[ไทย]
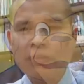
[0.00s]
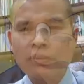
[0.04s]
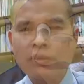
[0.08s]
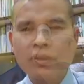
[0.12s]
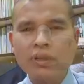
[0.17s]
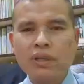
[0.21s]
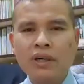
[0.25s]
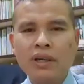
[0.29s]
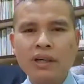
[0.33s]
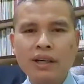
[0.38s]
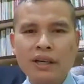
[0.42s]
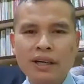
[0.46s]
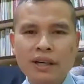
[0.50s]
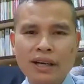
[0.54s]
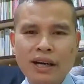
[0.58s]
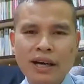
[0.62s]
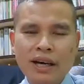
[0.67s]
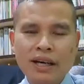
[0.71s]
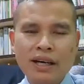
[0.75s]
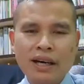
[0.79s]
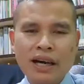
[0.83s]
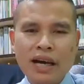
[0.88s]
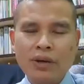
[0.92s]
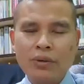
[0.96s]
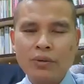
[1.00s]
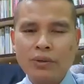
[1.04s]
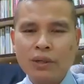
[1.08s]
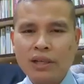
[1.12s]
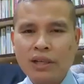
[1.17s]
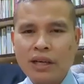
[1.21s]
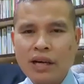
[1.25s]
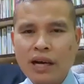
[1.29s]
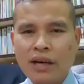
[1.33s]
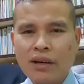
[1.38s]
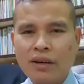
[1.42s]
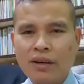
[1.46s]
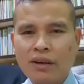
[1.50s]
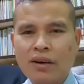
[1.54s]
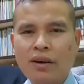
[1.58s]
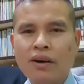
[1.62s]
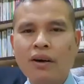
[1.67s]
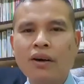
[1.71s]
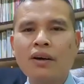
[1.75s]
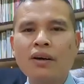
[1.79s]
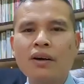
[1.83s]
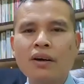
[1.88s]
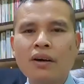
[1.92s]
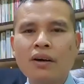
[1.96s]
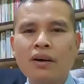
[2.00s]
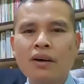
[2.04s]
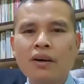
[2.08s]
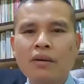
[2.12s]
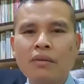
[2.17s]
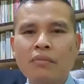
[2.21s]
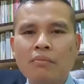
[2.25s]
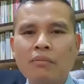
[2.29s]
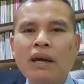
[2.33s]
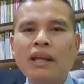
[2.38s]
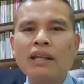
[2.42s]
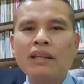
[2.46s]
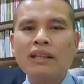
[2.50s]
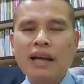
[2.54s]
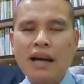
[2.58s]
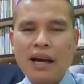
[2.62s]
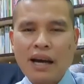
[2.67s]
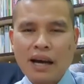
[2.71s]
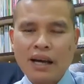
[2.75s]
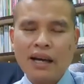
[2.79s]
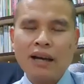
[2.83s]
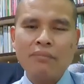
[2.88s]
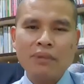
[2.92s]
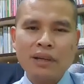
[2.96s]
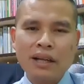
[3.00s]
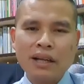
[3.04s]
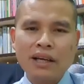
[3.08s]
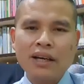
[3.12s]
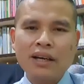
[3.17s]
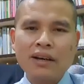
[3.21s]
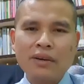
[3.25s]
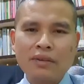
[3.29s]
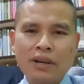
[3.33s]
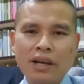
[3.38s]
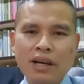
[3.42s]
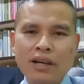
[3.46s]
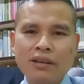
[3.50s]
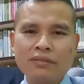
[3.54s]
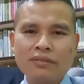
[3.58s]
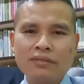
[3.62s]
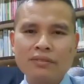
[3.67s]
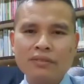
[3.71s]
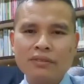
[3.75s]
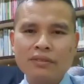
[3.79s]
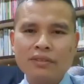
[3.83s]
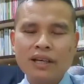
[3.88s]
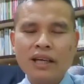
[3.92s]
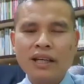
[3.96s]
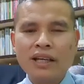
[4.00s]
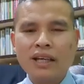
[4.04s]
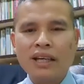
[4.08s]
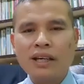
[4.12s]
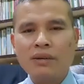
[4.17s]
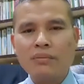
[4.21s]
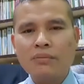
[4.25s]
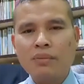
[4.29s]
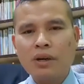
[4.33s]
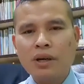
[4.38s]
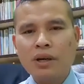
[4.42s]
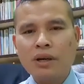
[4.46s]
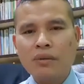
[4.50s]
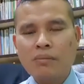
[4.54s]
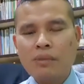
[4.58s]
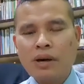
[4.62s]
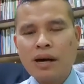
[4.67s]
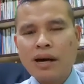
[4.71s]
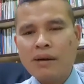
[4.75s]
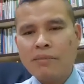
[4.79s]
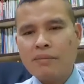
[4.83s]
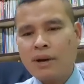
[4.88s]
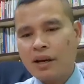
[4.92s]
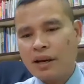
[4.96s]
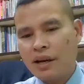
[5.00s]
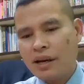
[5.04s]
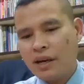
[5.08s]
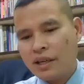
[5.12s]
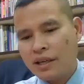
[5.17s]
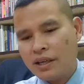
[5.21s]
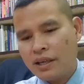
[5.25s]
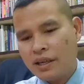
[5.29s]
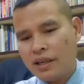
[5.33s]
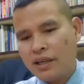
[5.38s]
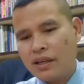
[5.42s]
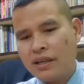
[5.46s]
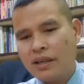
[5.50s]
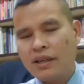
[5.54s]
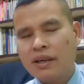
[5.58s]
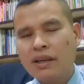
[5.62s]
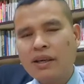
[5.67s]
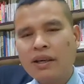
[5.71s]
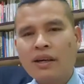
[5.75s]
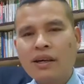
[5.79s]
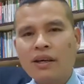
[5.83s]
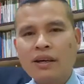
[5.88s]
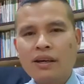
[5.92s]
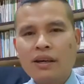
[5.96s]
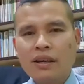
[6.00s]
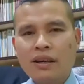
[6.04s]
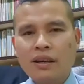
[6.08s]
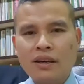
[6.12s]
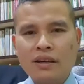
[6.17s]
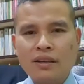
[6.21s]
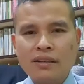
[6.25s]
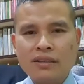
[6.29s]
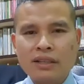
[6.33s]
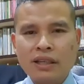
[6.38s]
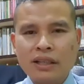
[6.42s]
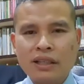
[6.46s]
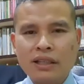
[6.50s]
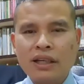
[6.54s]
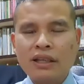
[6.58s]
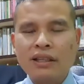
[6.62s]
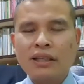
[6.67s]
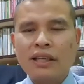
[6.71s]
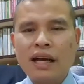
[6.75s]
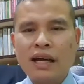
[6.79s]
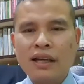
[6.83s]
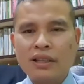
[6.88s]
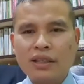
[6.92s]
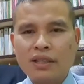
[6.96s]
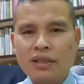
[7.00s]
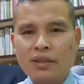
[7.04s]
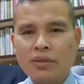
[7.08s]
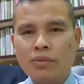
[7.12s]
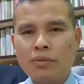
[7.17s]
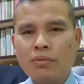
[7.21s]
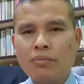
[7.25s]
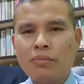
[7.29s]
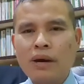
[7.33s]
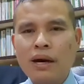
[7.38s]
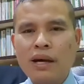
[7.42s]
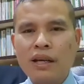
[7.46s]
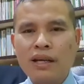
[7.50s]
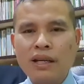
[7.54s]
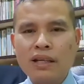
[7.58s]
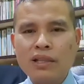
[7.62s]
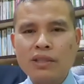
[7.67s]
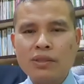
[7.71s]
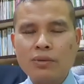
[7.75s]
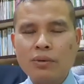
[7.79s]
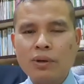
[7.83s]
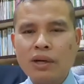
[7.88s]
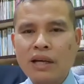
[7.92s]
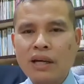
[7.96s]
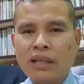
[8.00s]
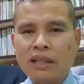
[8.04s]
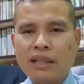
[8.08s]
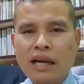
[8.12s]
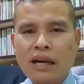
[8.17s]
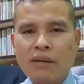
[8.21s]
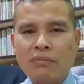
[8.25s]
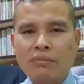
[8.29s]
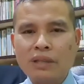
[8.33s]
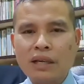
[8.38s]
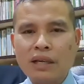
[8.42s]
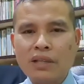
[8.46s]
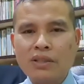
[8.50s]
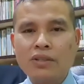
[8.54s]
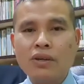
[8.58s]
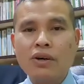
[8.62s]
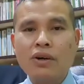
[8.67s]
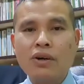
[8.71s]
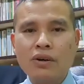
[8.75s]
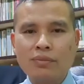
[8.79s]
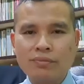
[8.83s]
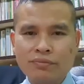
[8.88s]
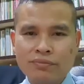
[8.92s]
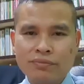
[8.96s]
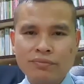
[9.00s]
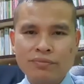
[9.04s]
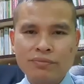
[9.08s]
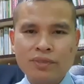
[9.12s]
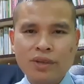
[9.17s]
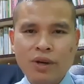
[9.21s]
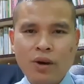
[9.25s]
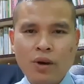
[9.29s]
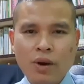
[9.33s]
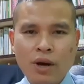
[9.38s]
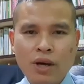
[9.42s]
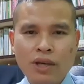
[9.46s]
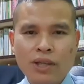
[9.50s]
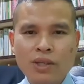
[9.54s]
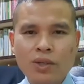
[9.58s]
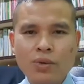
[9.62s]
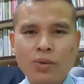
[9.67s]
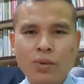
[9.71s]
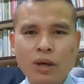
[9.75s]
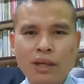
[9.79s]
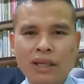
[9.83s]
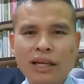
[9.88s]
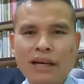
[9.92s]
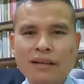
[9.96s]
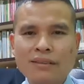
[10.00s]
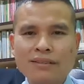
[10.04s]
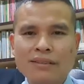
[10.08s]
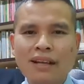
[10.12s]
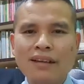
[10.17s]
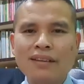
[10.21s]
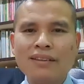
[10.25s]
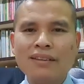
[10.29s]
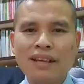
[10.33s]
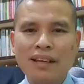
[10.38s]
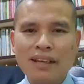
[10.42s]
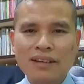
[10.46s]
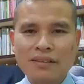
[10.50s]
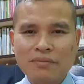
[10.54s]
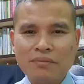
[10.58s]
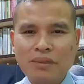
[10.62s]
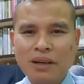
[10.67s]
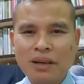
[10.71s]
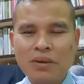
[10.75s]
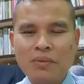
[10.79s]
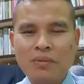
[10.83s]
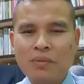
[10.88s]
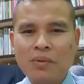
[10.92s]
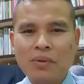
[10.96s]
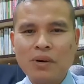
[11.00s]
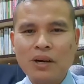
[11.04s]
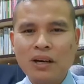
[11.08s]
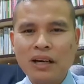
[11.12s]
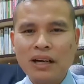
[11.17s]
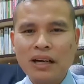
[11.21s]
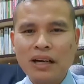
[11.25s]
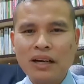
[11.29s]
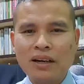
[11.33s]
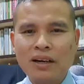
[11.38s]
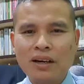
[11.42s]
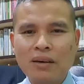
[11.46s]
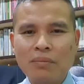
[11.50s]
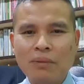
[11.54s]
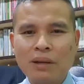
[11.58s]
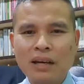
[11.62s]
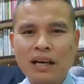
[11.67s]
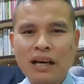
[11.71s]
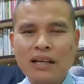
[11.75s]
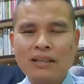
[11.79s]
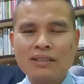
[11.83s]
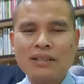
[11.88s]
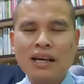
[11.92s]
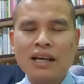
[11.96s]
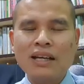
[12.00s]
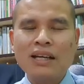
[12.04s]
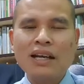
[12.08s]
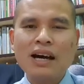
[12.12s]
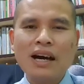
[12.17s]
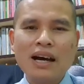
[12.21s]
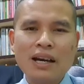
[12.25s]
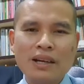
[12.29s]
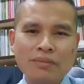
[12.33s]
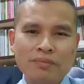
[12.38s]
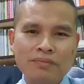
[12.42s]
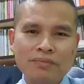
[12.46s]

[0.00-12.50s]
มคุ้นเคยกันนายอุทยานก็เมตตากับลิงเหล่านั้น ให้กินผลไม้บ้างให้กินสิ่งต่างๆ ที่อยู่ภายในสวนได้ตามใจชอบ ขอให้อยู่กันอย่างสันติไม่รบกวนกันก็เป็นอันใช้ได้